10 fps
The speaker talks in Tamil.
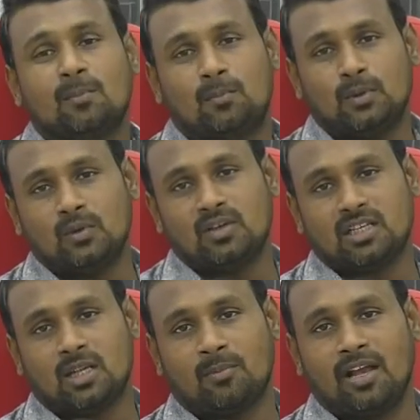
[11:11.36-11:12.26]
புது
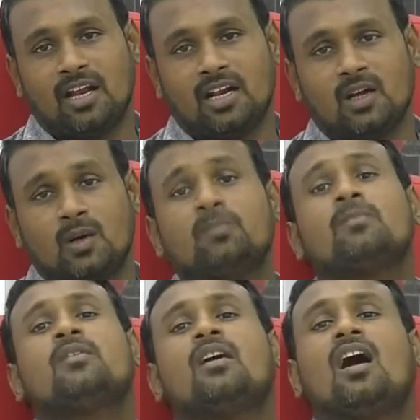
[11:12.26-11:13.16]
வசந்தம் நேயர்களுக்கும்
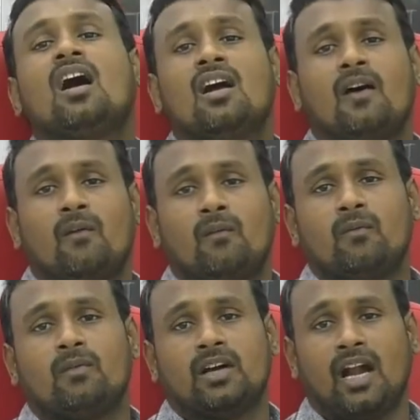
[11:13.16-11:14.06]

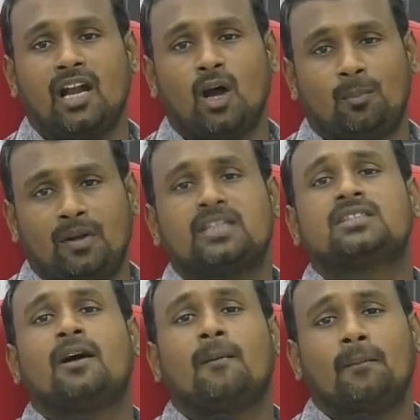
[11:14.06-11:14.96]
கிராண்ட் ஆப்டிக்ஸ்
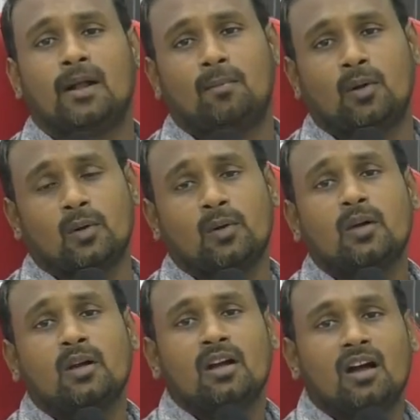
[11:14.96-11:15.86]
பெரம்பலூர்
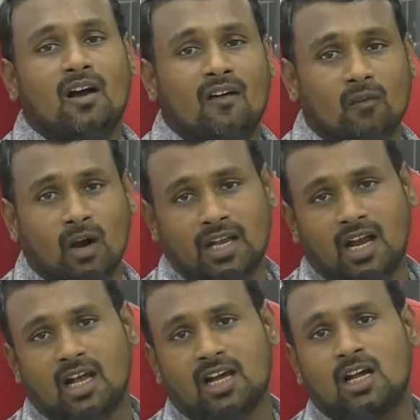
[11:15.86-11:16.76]

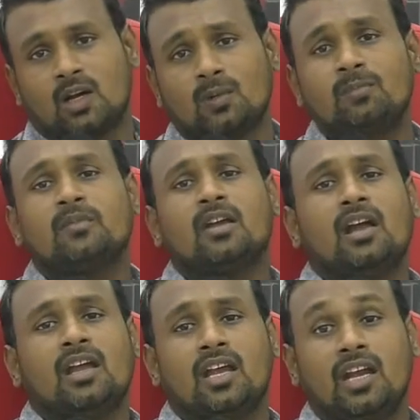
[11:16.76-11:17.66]
வாடிக்கையாளர்களுக்கும்
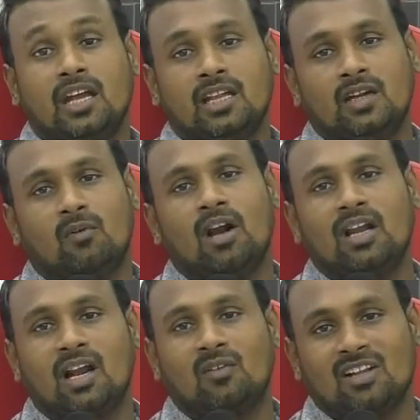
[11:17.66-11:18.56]
இனிய தீபாவளி
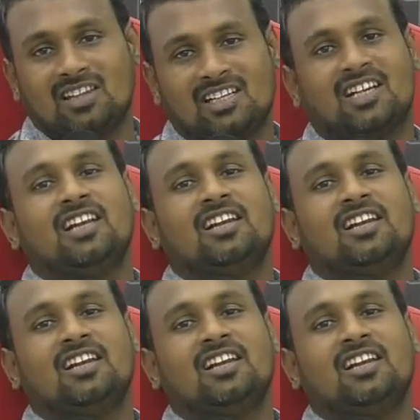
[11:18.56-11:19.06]
நல்வாழ்த்துக்கள்